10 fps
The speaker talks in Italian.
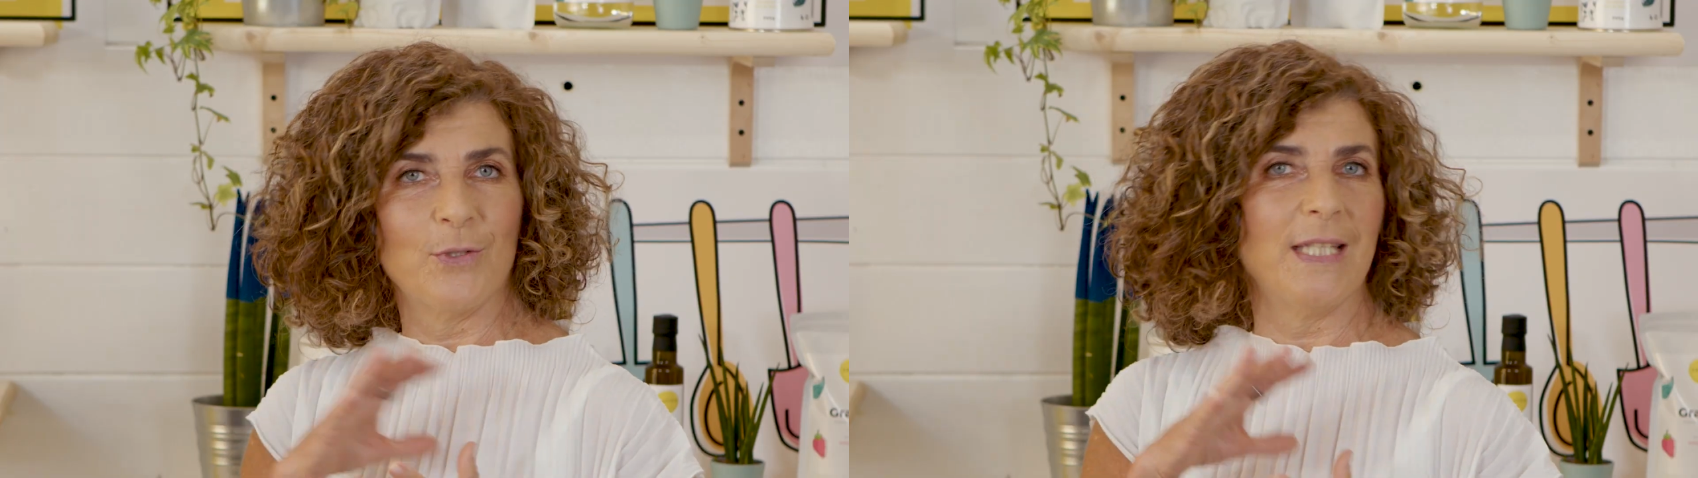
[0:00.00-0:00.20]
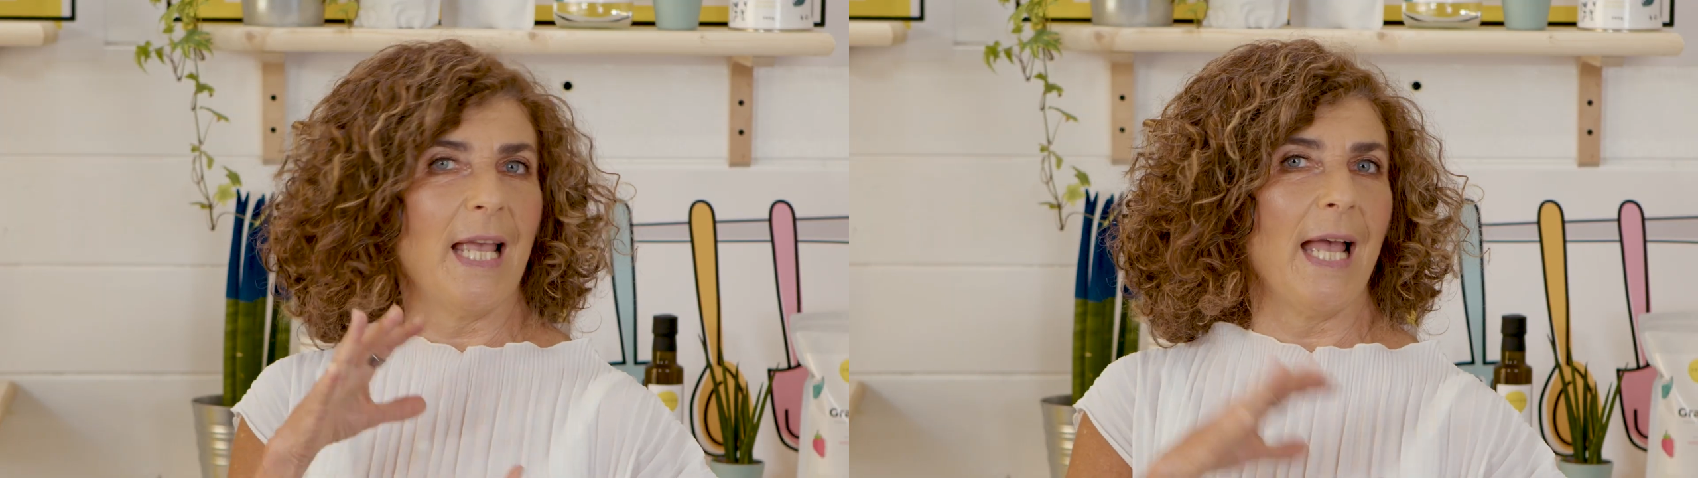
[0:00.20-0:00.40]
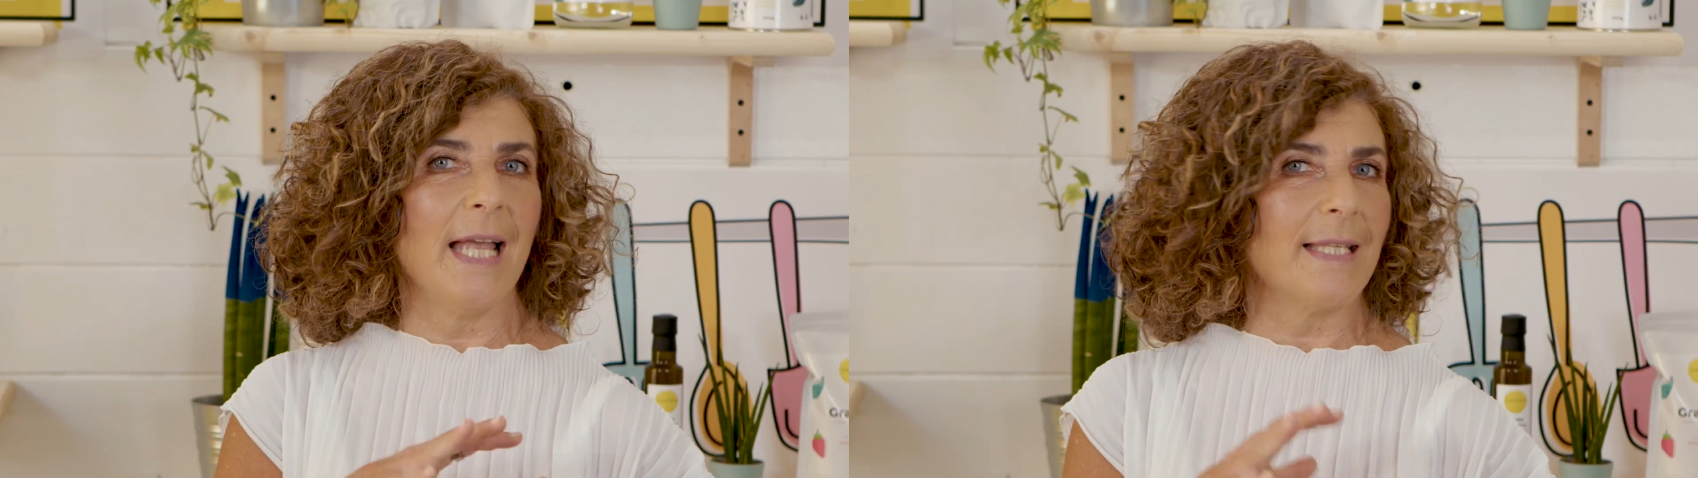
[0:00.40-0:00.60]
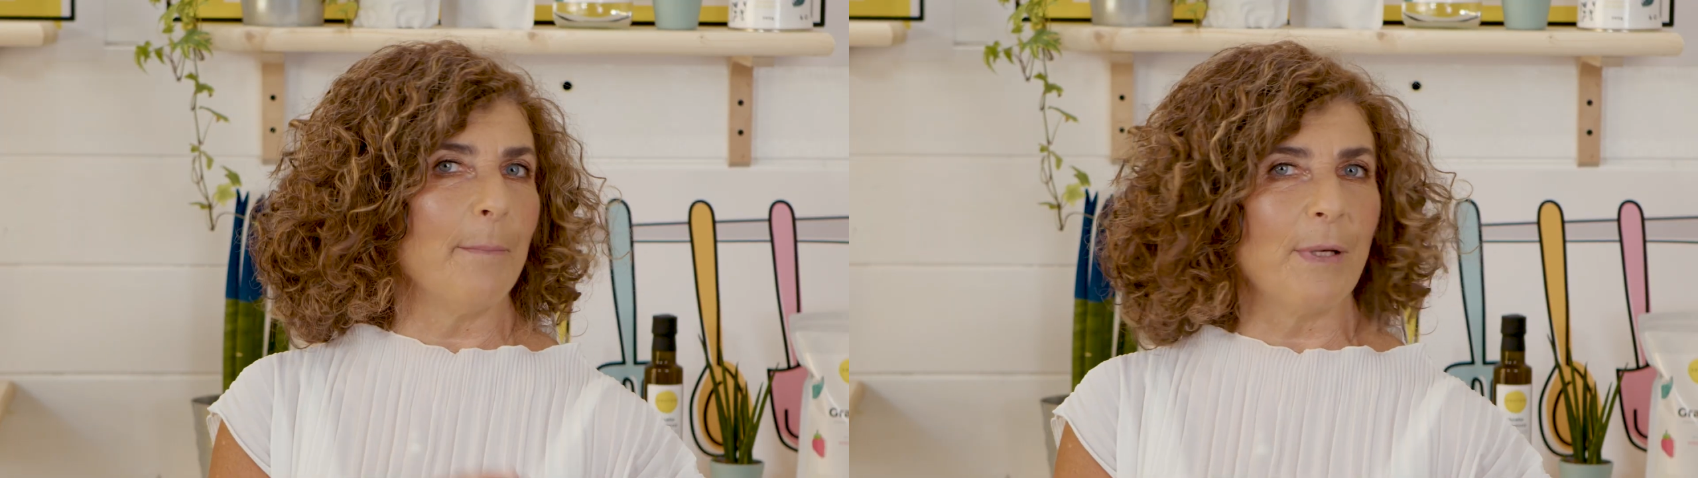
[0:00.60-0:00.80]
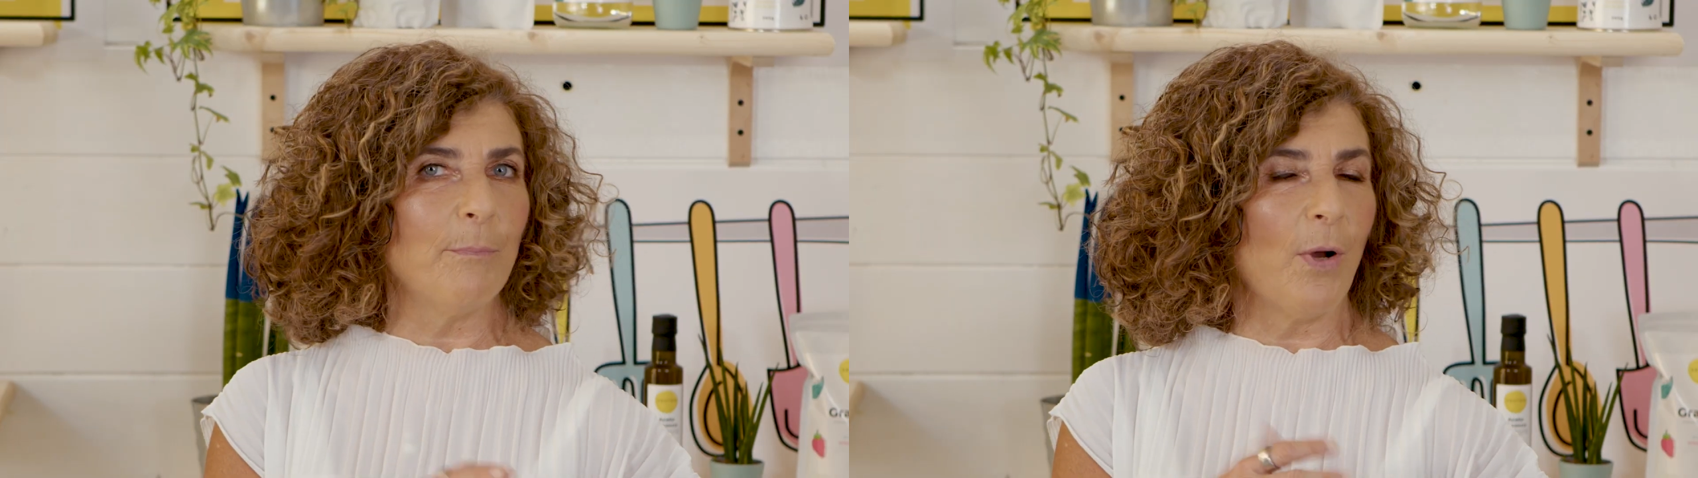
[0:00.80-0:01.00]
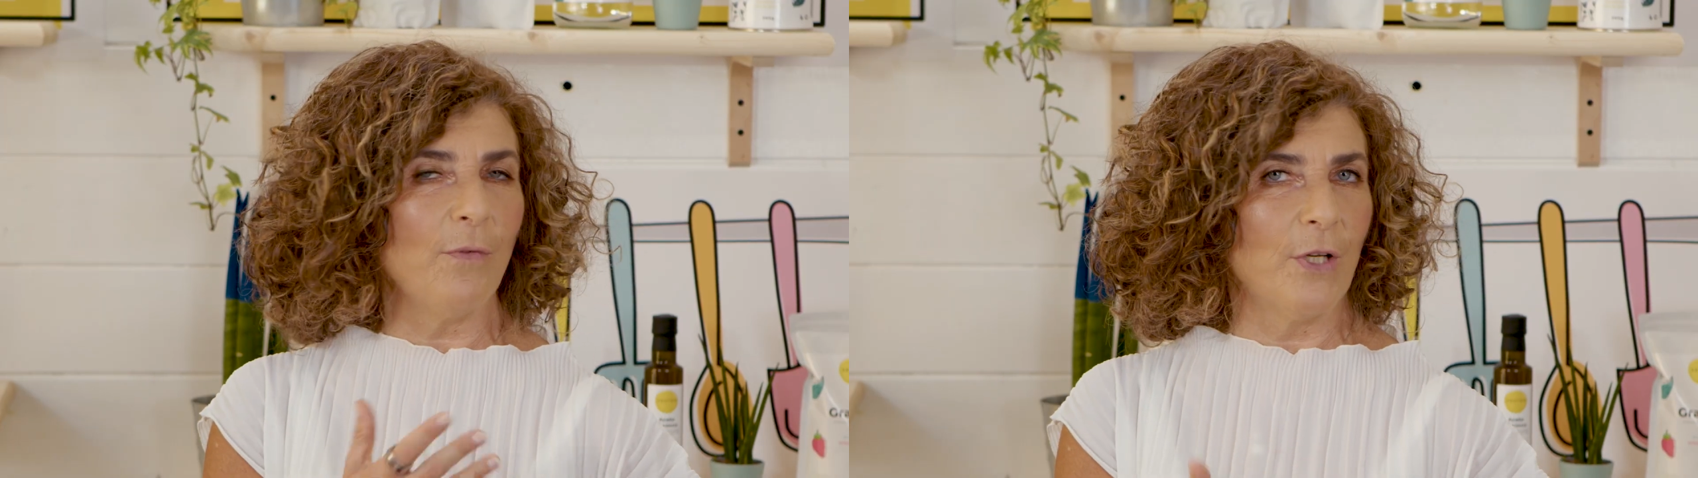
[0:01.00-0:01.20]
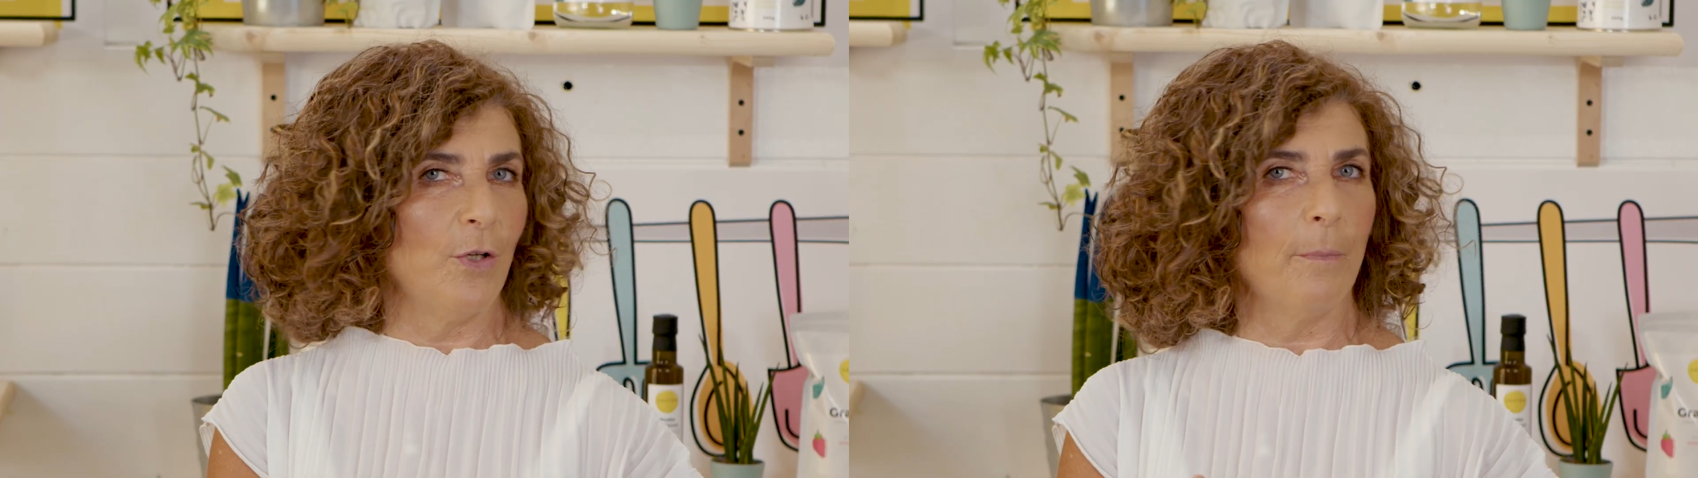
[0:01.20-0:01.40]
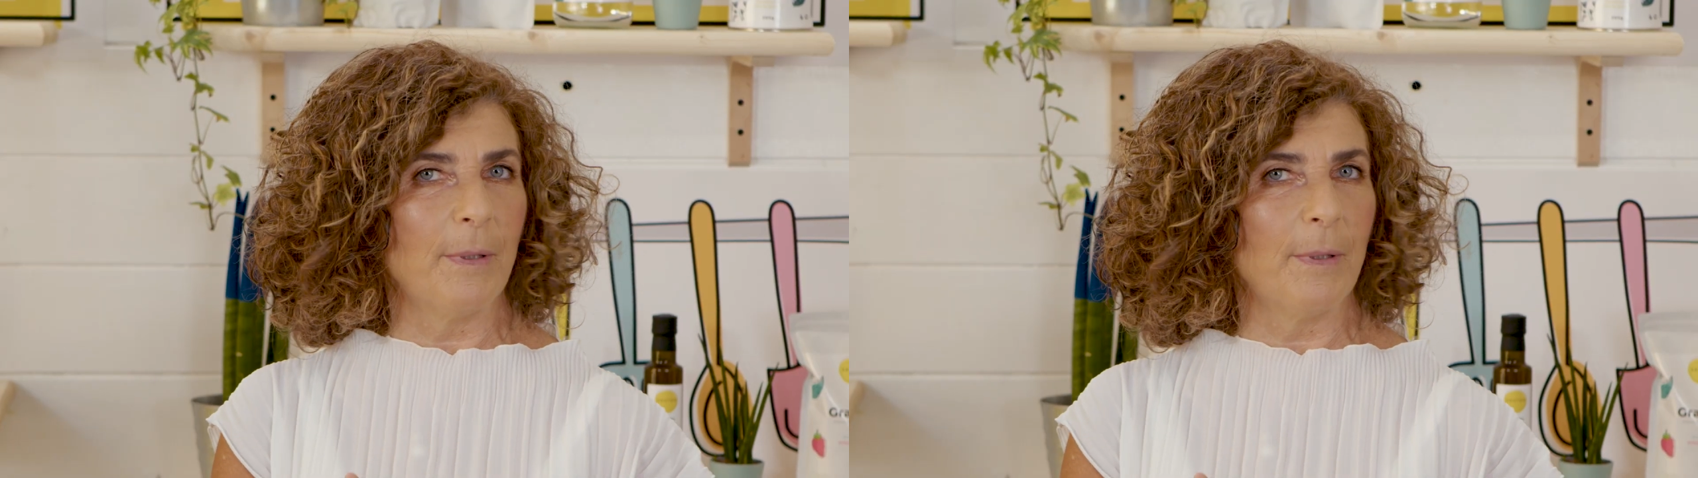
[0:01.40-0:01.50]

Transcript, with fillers: così è, è sempre in polvere e lo